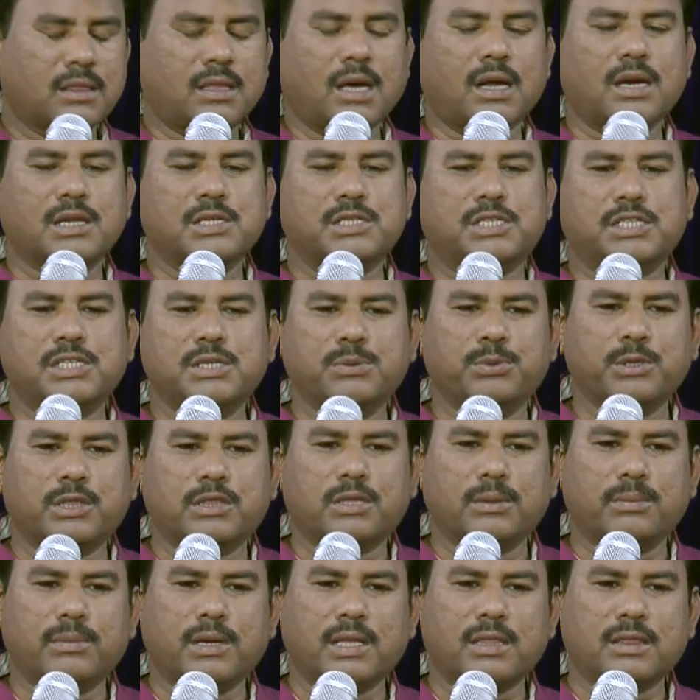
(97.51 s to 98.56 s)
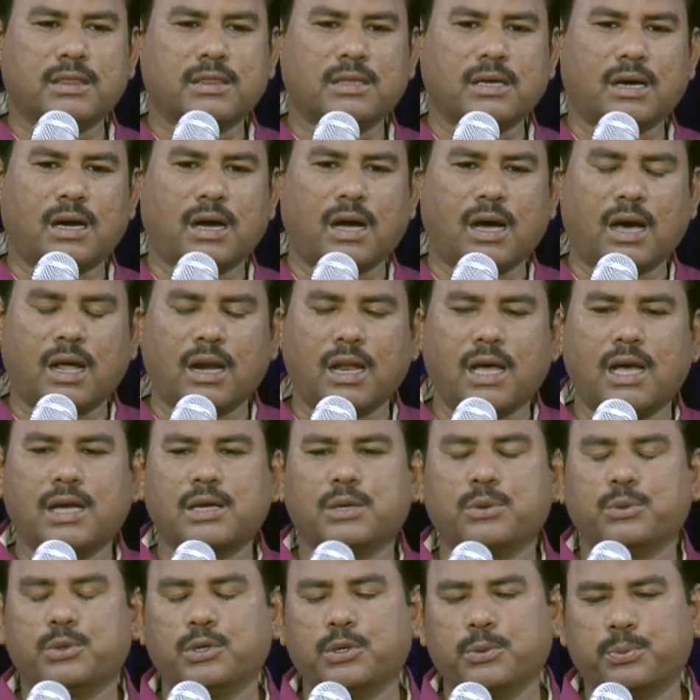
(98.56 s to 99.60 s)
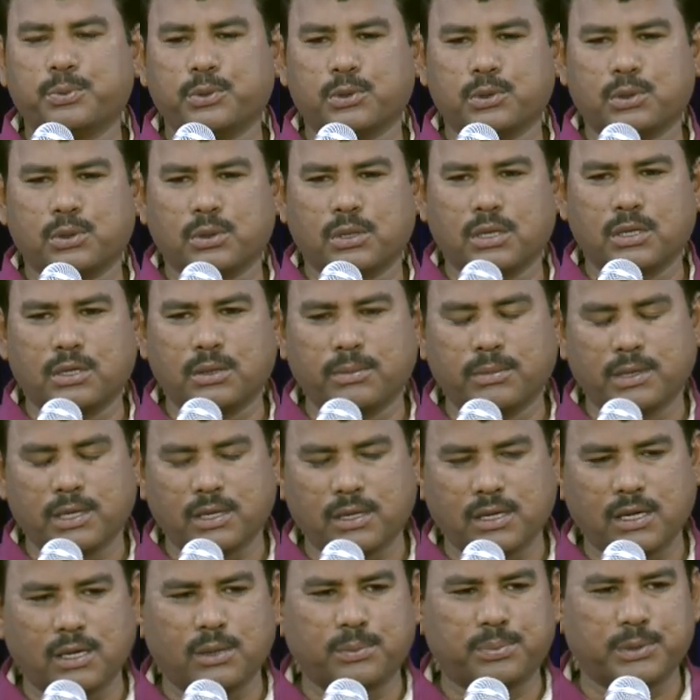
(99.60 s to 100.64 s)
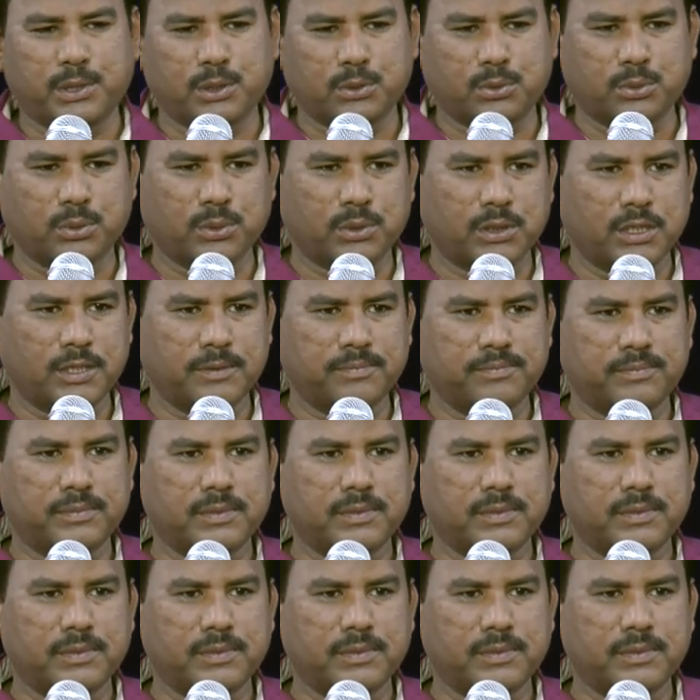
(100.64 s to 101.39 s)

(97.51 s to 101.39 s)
తన జీవితం అంతా అలాగే ఉండిపోతున్నట్టు మనకు కనపడుతుంది